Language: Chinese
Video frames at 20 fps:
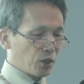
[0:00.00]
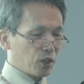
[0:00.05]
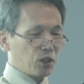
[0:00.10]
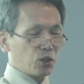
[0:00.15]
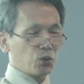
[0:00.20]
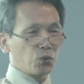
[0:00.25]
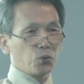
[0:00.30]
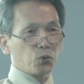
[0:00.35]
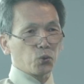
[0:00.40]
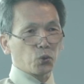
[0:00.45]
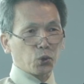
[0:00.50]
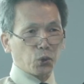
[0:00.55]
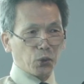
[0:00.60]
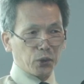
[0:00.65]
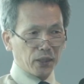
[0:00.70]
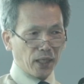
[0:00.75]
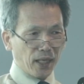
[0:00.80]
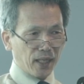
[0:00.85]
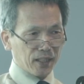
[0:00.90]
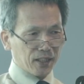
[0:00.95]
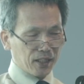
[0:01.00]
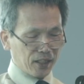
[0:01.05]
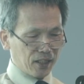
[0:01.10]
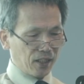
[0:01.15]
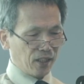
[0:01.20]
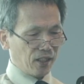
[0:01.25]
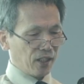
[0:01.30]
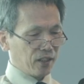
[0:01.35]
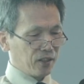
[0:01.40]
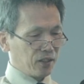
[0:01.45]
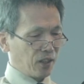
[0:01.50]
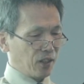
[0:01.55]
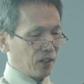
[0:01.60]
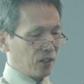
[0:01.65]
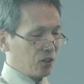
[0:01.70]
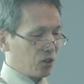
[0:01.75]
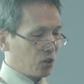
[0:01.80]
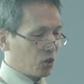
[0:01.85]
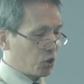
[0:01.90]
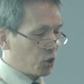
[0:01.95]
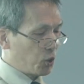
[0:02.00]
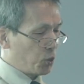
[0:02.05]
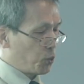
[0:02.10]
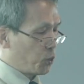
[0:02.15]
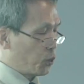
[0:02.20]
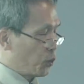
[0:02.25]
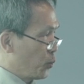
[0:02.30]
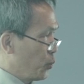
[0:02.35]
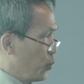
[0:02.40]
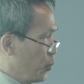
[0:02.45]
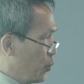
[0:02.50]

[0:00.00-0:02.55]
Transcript: 基督作为他个人的救主。